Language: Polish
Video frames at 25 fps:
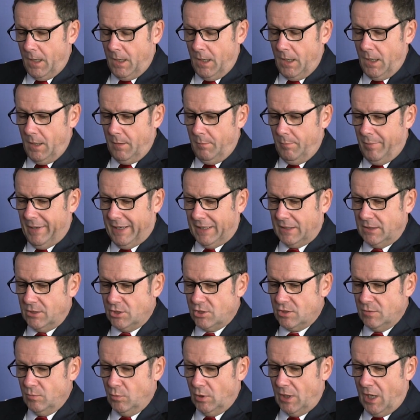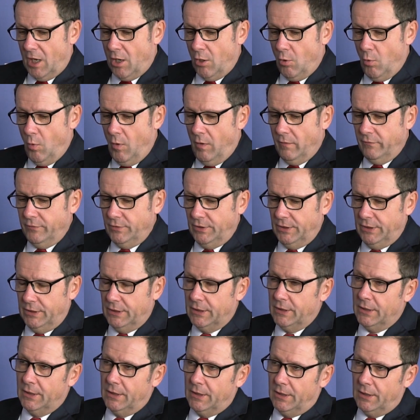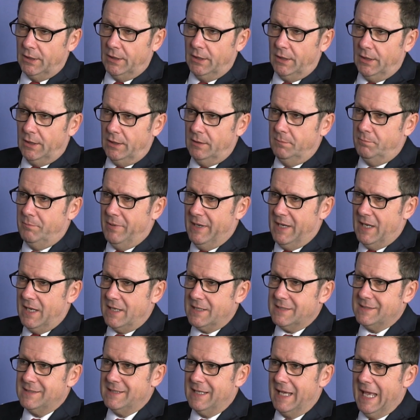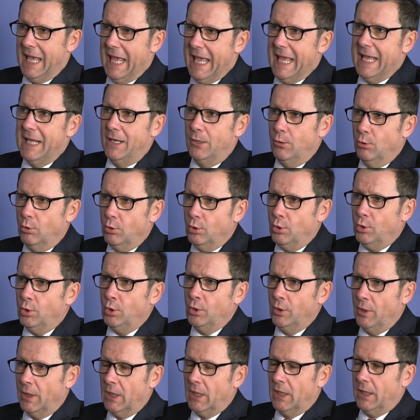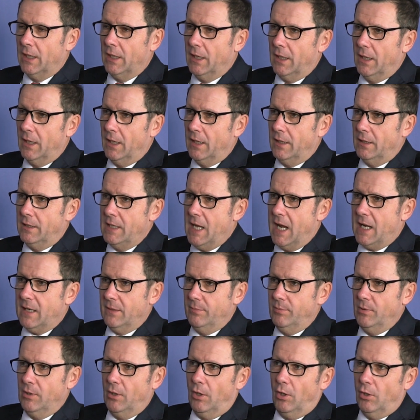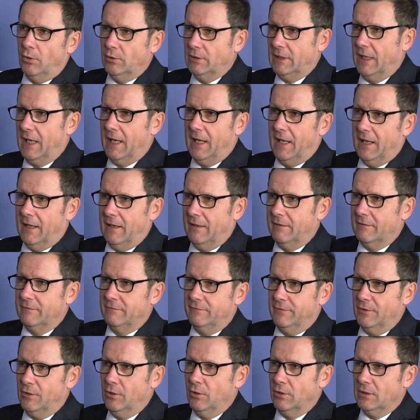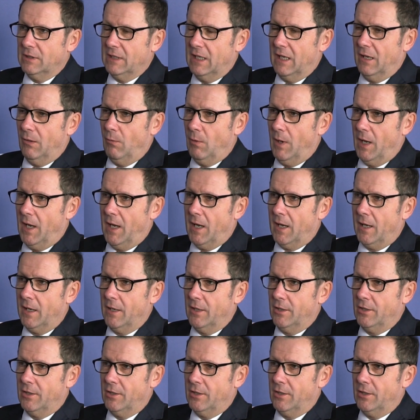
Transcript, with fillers: e, partii Szymona Hołowni i PSL-u. Jakby ona wyglądała,